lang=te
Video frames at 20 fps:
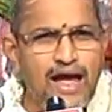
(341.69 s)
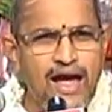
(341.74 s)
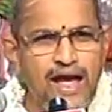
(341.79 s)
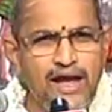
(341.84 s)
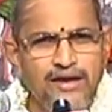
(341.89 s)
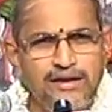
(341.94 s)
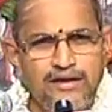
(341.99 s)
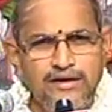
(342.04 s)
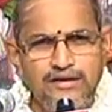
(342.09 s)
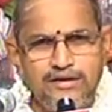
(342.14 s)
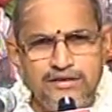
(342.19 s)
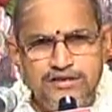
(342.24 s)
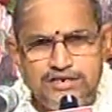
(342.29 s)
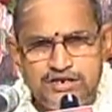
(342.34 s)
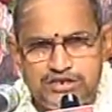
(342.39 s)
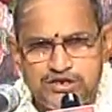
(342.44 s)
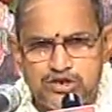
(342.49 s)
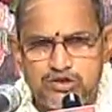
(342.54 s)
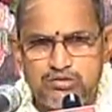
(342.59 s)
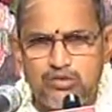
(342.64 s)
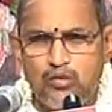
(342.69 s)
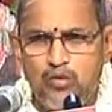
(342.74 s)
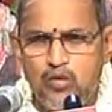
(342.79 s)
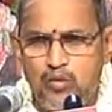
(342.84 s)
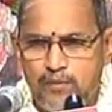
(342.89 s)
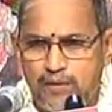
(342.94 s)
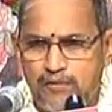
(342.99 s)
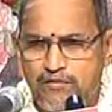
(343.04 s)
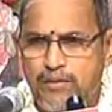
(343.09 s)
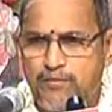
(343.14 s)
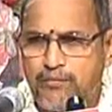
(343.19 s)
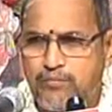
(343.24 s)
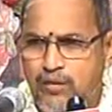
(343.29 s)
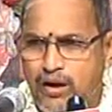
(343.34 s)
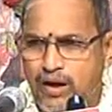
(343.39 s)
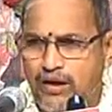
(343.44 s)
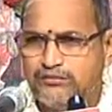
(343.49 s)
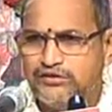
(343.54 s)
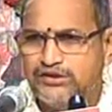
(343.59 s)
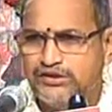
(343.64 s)
ఆయన నిజస్వరూపం
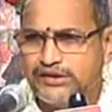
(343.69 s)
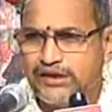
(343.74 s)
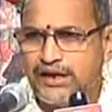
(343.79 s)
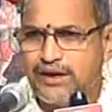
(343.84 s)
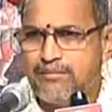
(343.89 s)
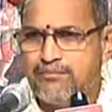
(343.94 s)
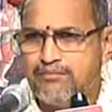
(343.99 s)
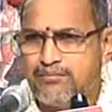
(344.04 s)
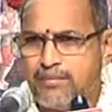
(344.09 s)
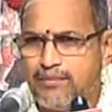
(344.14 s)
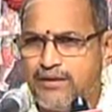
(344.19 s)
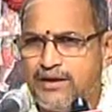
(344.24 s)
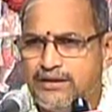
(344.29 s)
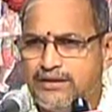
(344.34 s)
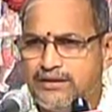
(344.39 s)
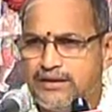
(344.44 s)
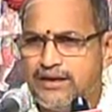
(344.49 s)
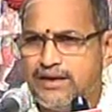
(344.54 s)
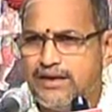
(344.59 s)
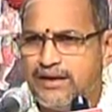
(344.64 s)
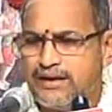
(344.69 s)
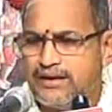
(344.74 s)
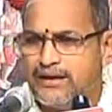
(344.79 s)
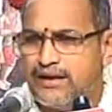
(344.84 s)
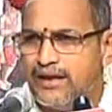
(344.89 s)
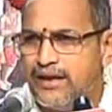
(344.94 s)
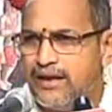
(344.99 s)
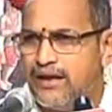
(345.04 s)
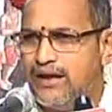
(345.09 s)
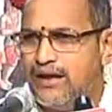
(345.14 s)
ఎప్పుడు ఆవిష్కరింపబడింది అంటే